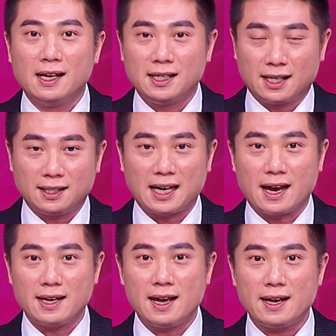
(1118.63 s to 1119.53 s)
整个
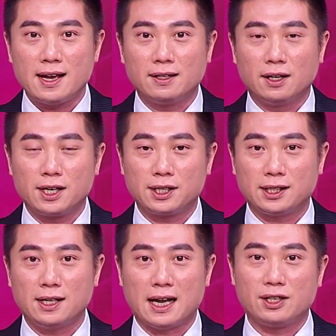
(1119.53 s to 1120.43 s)
产业链的一个
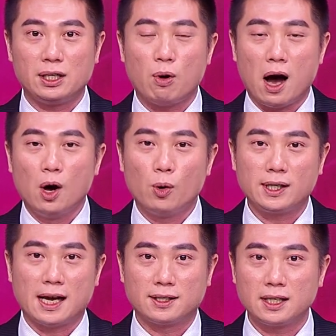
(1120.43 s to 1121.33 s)
生产计划会
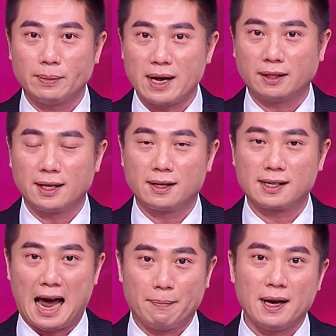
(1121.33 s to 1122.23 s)
产生什么样的一个
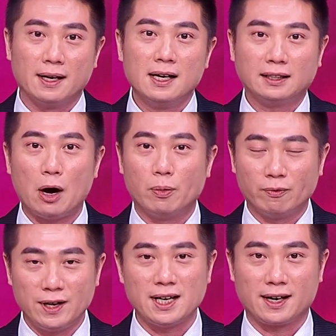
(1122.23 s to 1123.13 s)
改变？待会我们
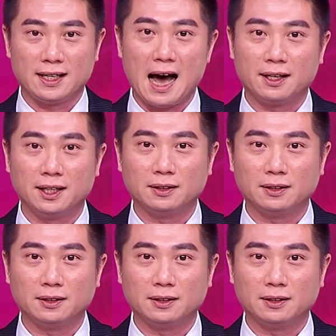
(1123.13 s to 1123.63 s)
分享给大家听。